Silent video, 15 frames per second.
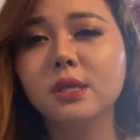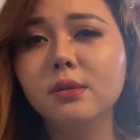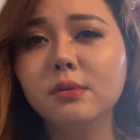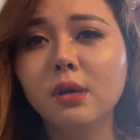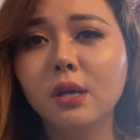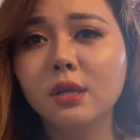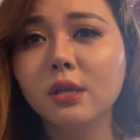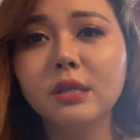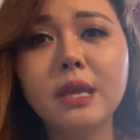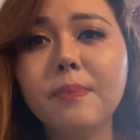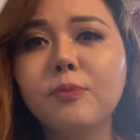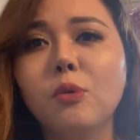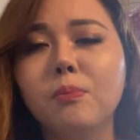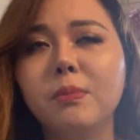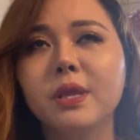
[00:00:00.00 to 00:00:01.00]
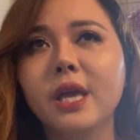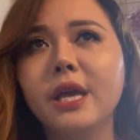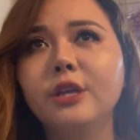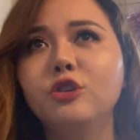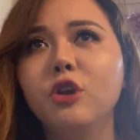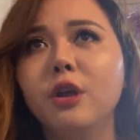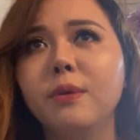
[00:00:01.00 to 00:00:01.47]
cứ tiếp tục mình
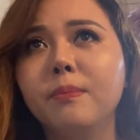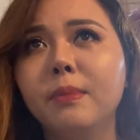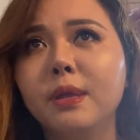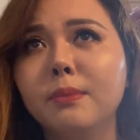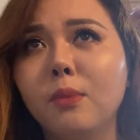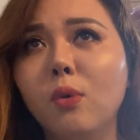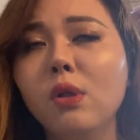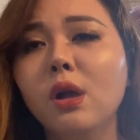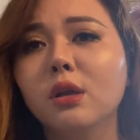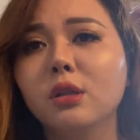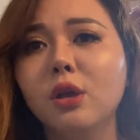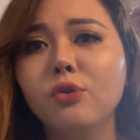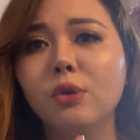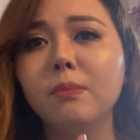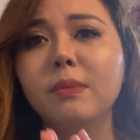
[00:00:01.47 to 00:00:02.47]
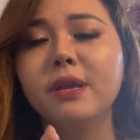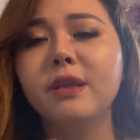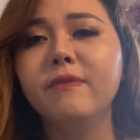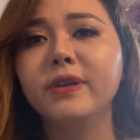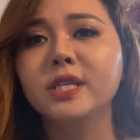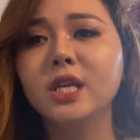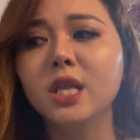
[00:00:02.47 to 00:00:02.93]
kiên trì, mình mỗi lần nó chuẩn bị
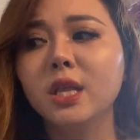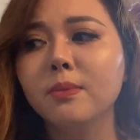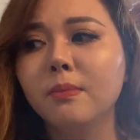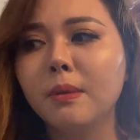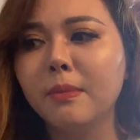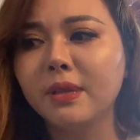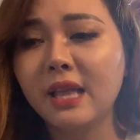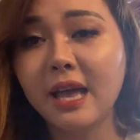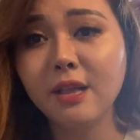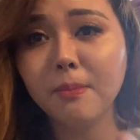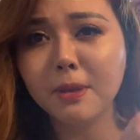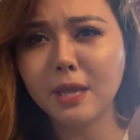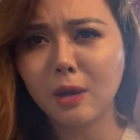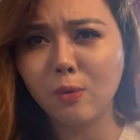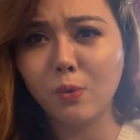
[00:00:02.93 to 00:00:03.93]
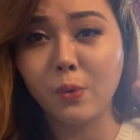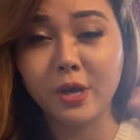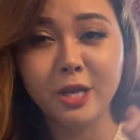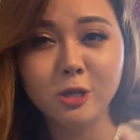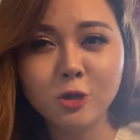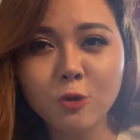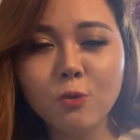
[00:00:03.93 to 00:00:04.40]
đi vệ sinh mà mình thấy nó bắt đầu
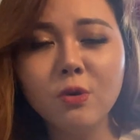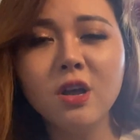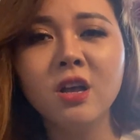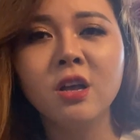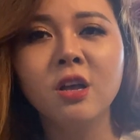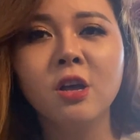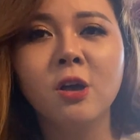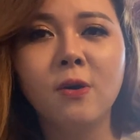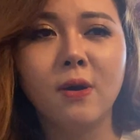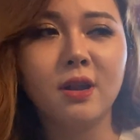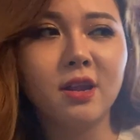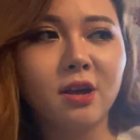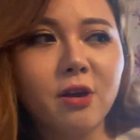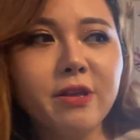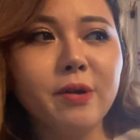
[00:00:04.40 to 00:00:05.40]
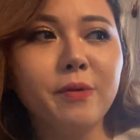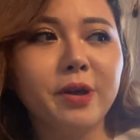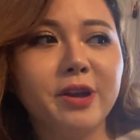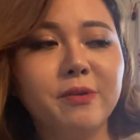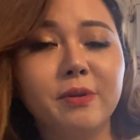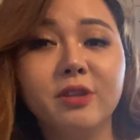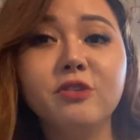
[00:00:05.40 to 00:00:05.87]
khụy xuống á, hoặc là có dấu
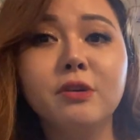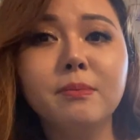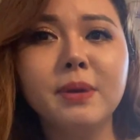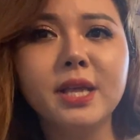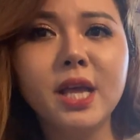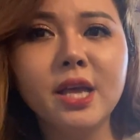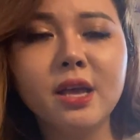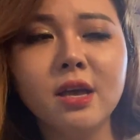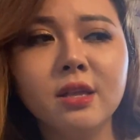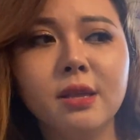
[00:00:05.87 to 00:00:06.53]
hiệu là nó chuẩn bị đi á,